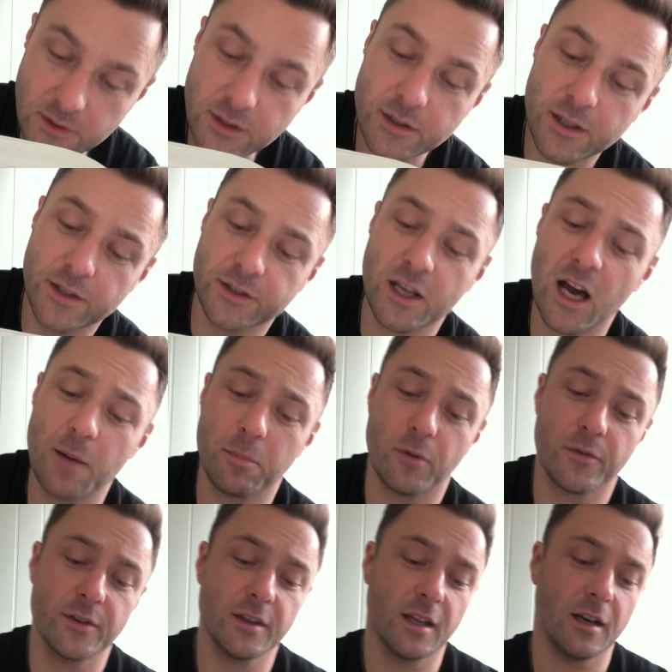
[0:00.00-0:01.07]
idea
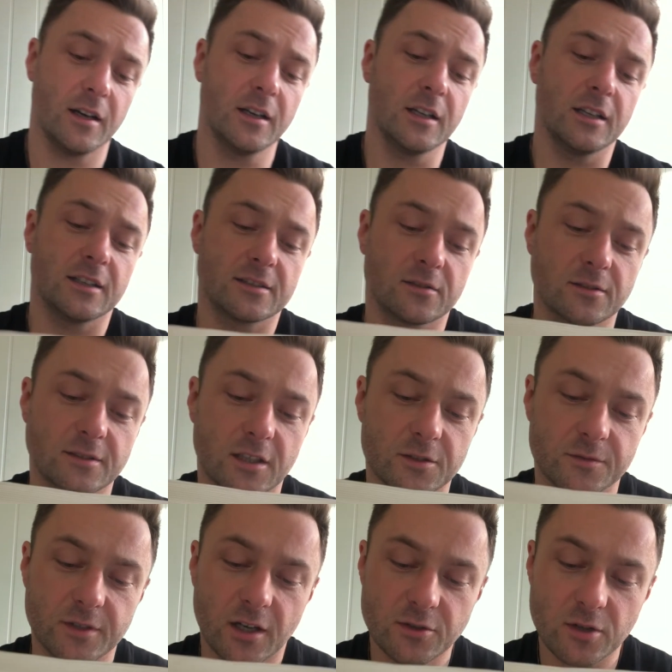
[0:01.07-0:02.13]
powinna zostać
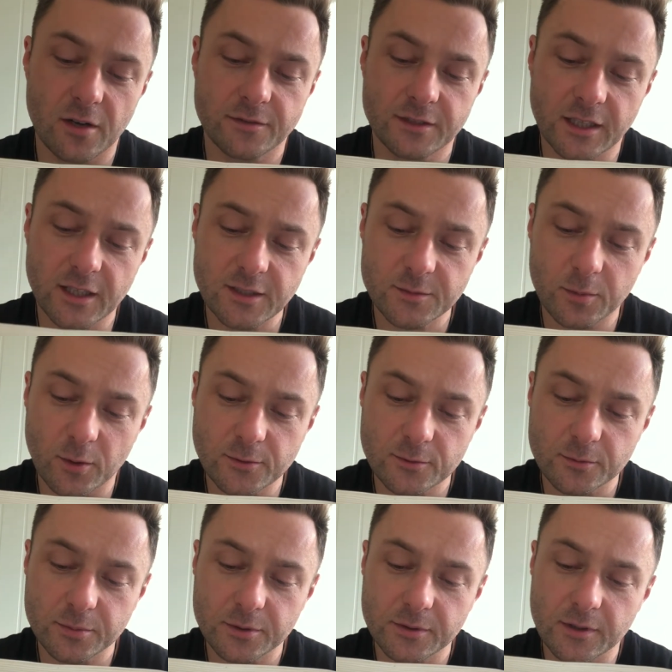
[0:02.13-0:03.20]
wyrażona w taki
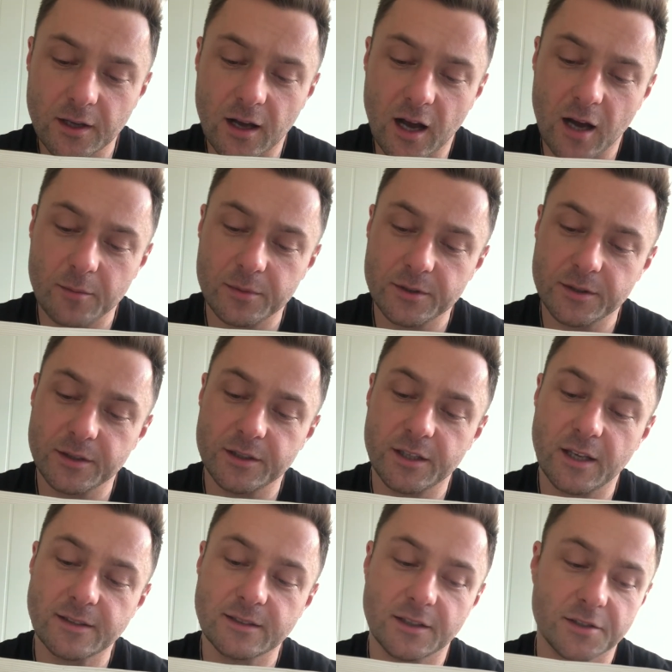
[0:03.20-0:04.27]
sposób, aby
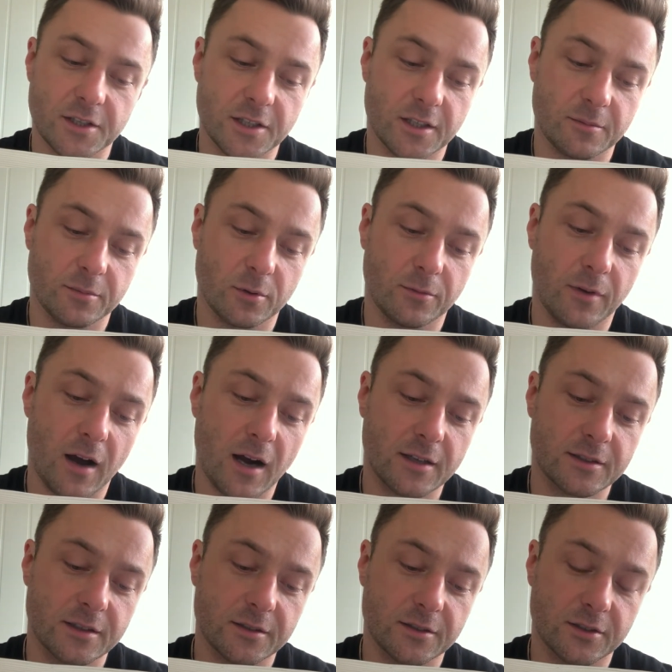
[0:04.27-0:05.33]
jej znaczeniem był
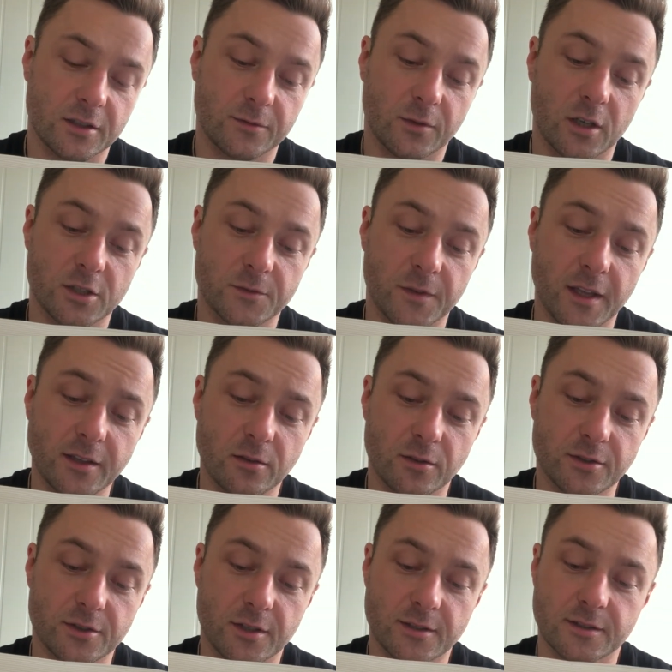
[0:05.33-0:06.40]
fakt, że Twoja
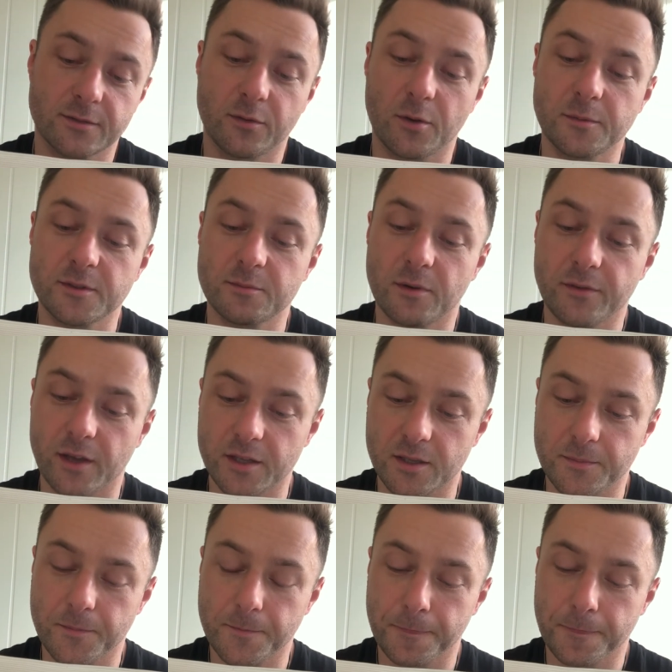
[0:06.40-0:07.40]
świętość jest Twoim zbawieniem.